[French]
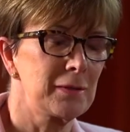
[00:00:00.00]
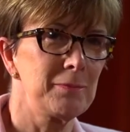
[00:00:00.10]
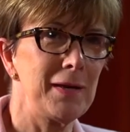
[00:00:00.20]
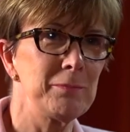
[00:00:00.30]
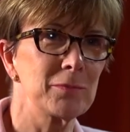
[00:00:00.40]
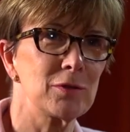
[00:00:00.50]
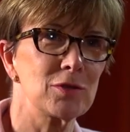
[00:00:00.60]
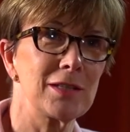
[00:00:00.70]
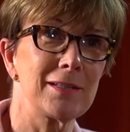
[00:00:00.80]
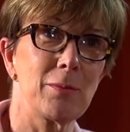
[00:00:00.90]
même quand
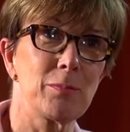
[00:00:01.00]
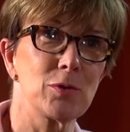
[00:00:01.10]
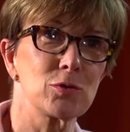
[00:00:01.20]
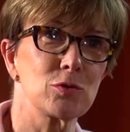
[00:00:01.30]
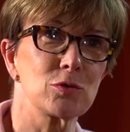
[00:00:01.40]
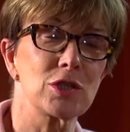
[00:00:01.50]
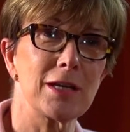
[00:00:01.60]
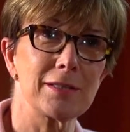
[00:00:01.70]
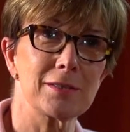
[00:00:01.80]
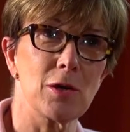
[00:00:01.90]
j'étais en pension chez
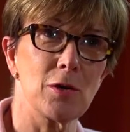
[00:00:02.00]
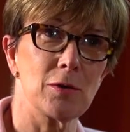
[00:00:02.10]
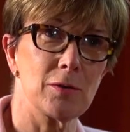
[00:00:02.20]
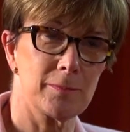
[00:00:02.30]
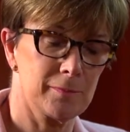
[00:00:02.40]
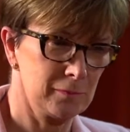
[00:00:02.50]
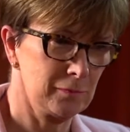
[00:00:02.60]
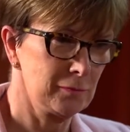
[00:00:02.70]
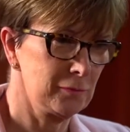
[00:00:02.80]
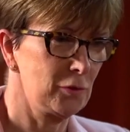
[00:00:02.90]
les sœurs
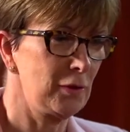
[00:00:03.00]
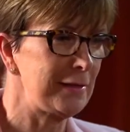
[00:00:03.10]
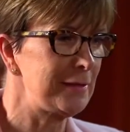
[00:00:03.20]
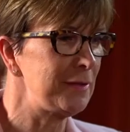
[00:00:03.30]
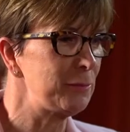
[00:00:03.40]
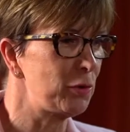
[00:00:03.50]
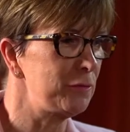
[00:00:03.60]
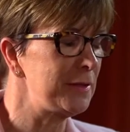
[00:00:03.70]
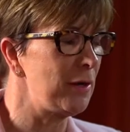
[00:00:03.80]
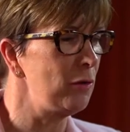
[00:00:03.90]
de la Divine
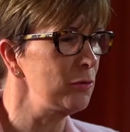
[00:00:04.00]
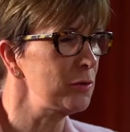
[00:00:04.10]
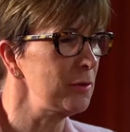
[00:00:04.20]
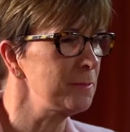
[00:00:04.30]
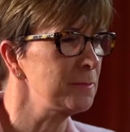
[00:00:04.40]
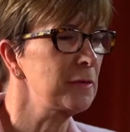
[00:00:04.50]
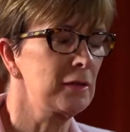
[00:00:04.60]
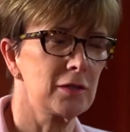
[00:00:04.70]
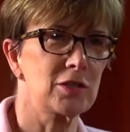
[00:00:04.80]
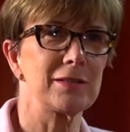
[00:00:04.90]
Providence,
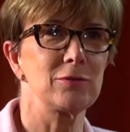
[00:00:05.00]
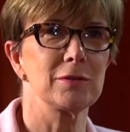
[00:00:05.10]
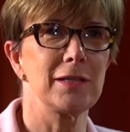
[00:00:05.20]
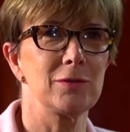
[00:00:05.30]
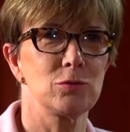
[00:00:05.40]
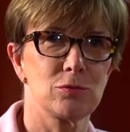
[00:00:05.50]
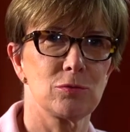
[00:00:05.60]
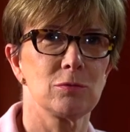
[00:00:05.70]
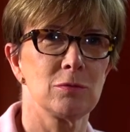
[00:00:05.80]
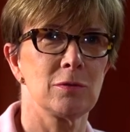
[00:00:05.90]
j'attendais
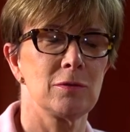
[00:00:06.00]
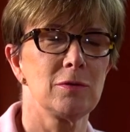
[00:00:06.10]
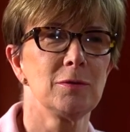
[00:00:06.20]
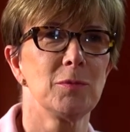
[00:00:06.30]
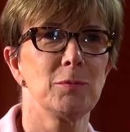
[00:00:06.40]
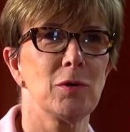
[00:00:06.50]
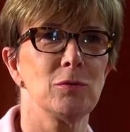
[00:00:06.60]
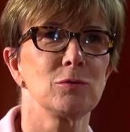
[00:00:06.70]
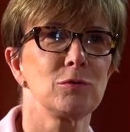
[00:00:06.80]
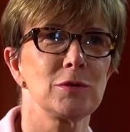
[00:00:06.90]
toujours le moment
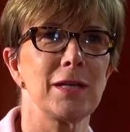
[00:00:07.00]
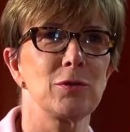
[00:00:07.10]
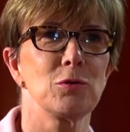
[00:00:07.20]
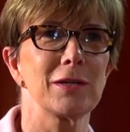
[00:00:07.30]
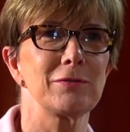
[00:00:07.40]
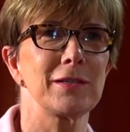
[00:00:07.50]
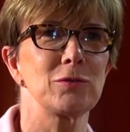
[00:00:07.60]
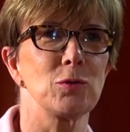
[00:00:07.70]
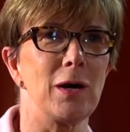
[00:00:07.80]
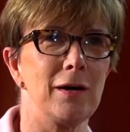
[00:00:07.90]
où nous allions au
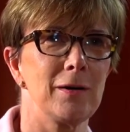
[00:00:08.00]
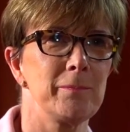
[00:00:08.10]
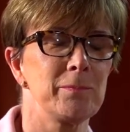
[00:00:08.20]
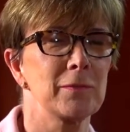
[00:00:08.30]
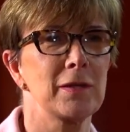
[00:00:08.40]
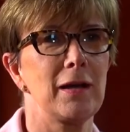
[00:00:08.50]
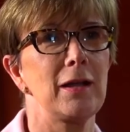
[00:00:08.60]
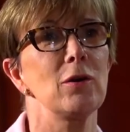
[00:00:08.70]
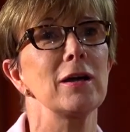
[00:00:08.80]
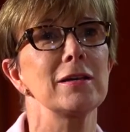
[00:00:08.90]
réfectoire.
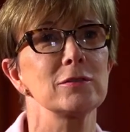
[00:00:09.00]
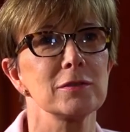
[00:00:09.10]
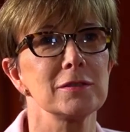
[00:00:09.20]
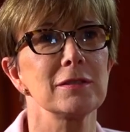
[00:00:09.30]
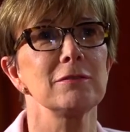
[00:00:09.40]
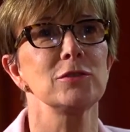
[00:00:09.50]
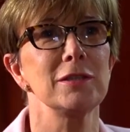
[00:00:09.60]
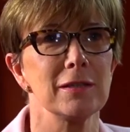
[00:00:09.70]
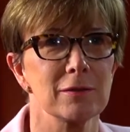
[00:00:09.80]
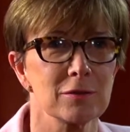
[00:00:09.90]
Alors, est-ce que ça veut
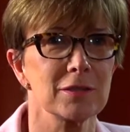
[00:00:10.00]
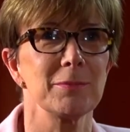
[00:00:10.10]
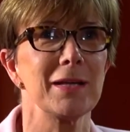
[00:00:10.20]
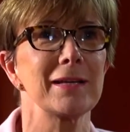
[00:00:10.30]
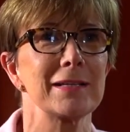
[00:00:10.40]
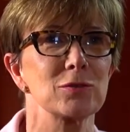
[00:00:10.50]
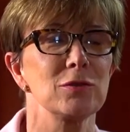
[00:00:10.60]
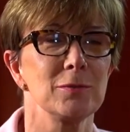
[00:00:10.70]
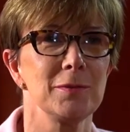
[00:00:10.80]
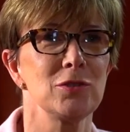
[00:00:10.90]
dire que j'aimais la
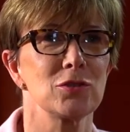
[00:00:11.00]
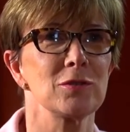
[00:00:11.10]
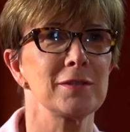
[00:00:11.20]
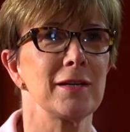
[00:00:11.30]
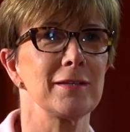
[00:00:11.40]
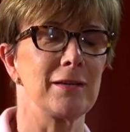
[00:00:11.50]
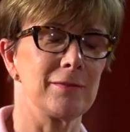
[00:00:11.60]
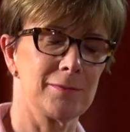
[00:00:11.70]
gastronomie J'en sais rien.